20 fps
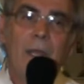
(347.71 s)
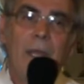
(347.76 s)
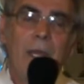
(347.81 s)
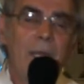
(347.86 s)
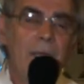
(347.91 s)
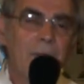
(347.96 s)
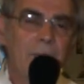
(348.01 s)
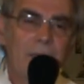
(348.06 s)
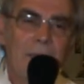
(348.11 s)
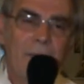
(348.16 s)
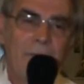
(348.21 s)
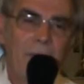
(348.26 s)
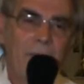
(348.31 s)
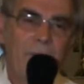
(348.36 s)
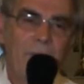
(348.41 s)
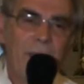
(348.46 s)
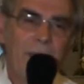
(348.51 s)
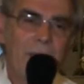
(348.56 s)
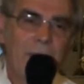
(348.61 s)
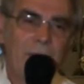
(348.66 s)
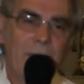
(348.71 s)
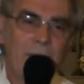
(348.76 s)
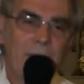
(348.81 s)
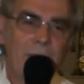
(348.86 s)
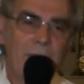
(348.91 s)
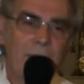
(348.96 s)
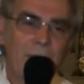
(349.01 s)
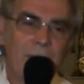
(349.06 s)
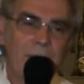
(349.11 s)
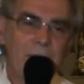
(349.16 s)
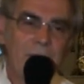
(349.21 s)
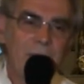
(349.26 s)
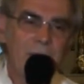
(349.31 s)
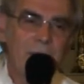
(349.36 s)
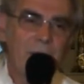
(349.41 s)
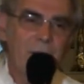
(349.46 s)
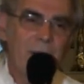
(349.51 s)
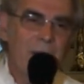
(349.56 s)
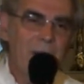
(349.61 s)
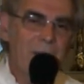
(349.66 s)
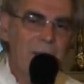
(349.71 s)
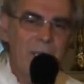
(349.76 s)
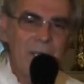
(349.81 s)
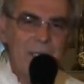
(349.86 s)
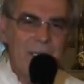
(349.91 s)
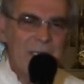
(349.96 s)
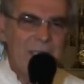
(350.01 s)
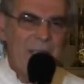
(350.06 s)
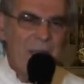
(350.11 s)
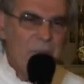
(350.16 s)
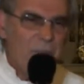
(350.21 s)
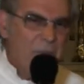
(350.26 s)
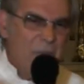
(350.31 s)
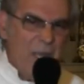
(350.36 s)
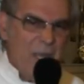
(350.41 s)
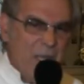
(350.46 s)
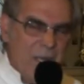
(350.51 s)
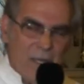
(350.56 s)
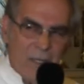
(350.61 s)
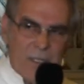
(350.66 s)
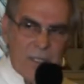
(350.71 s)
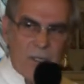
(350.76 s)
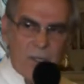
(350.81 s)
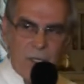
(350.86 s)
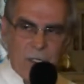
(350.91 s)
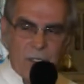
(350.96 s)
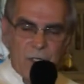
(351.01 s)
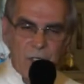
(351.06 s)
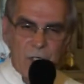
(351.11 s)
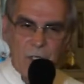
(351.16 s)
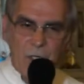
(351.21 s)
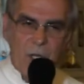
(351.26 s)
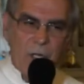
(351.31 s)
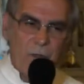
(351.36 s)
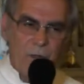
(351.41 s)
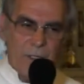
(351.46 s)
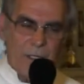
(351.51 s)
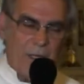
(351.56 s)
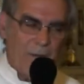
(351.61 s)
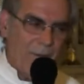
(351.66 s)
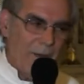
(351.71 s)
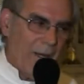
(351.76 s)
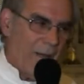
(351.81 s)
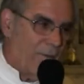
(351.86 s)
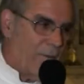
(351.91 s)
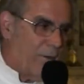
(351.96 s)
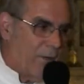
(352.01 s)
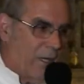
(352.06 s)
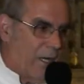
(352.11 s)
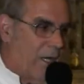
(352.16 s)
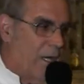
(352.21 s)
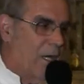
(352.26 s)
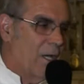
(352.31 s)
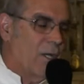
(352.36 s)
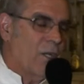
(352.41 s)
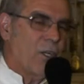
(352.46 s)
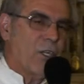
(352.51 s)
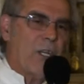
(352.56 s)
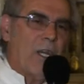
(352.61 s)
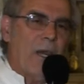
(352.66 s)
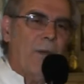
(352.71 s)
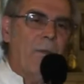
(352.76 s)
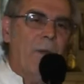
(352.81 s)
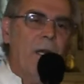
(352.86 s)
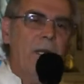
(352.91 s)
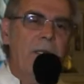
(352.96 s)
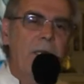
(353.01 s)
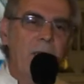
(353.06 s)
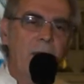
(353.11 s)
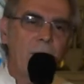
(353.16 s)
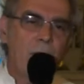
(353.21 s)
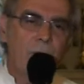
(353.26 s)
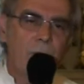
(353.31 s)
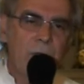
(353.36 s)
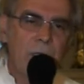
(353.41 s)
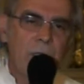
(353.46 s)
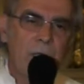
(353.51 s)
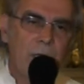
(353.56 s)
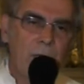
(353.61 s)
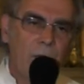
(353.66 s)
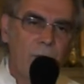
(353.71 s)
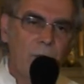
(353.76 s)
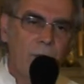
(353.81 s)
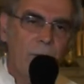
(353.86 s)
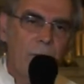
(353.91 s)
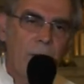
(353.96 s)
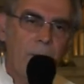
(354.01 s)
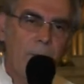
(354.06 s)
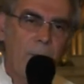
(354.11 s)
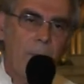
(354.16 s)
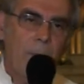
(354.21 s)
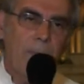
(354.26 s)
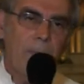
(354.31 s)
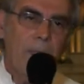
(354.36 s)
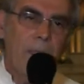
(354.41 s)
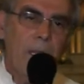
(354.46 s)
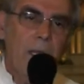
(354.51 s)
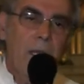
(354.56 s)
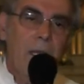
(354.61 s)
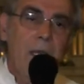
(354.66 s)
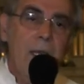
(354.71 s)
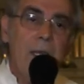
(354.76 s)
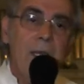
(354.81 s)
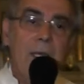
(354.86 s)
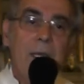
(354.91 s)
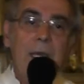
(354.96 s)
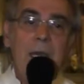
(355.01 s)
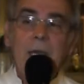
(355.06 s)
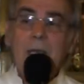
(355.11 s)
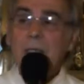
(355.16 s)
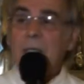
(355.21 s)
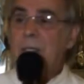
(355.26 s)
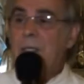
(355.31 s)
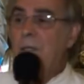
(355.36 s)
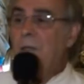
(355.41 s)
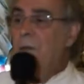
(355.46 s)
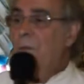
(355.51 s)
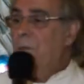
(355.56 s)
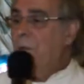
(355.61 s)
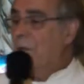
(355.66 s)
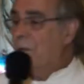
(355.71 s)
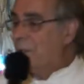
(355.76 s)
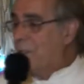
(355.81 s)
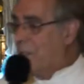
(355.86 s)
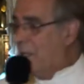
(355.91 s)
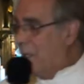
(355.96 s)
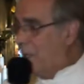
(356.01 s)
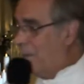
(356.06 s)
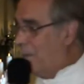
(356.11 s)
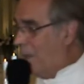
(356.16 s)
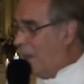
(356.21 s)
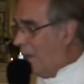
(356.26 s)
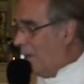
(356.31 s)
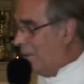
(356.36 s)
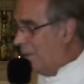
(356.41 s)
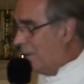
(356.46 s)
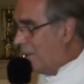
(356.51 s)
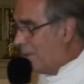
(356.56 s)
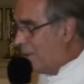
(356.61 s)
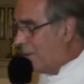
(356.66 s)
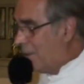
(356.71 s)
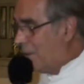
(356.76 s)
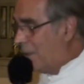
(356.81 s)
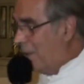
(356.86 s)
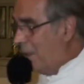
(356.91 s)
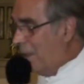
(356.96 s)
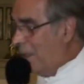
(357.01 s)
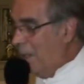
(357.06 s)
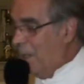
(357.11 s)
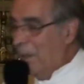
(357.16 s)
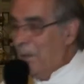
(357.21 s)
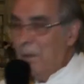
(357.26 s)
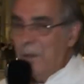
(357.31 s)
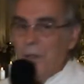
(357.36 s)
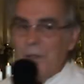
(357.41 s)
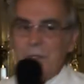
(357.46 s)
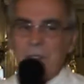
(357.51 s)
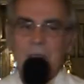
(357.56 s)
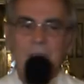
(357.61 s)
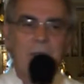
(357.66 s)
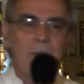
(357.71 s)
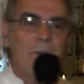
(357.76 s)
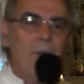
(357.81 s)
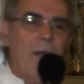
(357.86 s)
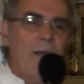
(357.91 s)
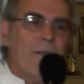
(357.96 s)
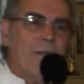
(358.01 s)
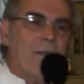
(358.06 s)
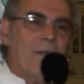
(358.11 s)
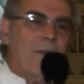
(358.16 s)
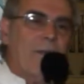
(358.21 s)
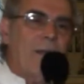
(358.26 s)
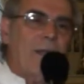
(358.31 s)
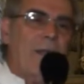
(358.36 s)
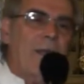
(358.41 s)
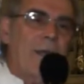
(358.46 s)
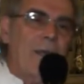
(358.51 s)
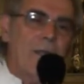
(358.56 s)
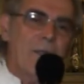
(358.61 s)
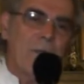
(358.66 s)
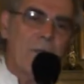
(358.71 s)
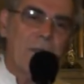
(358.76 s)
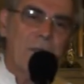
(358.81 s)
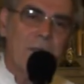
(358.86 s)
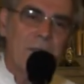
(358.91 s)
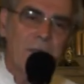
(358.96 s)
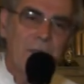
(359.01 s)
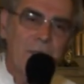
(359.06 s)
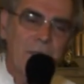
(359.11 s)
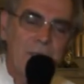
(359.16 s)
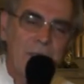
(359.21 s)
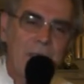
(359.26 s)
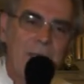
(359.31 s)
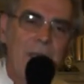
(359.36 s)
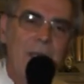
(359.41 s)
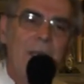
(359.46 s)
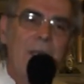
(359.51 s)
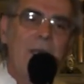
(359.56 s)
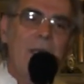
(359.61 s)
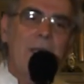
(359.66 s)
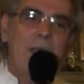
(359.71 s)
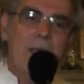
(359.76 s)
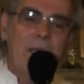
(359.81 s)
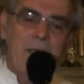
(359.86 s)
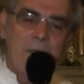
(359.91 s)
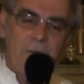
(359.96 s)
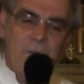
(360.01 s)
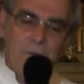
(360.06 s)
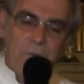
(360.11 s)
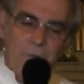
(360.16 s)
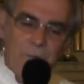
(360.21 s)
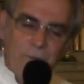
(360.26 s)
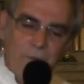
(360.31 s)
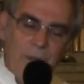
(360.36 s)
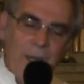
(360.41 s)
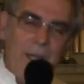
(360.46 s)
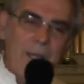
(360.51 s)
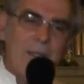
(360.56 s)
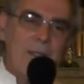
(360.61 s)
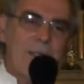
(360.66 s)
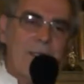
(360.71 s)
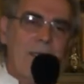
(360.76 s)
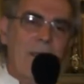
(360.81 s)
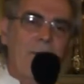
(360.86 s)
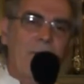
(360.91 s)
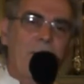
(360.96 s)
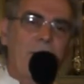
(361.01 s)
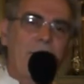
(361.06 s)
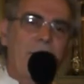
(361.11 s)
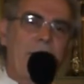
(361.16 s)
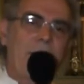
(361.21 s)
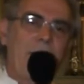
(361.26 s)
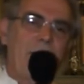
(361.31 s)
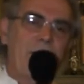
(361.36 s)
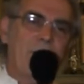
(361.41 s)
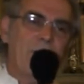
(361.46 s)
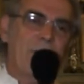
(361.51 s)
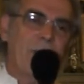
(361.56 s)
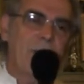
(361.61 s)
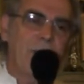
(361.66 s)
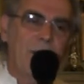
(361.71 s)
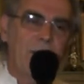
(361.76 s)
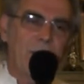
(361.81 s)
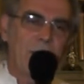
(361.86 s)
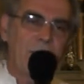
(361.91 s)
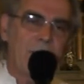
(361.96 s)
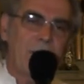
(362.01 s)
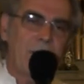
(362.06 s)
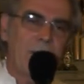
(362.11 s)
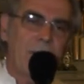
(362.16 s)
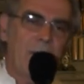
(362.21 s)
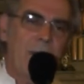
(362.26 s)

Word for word: Ele não estava falando de Nossa Senhora, que ele sabia que Nossa Senhora não estava lá fora chamando ele coisa nenhuma. E quem são meus irmãos? Meus irmãos são aquelas pessoas que fazem a vontade de Deus.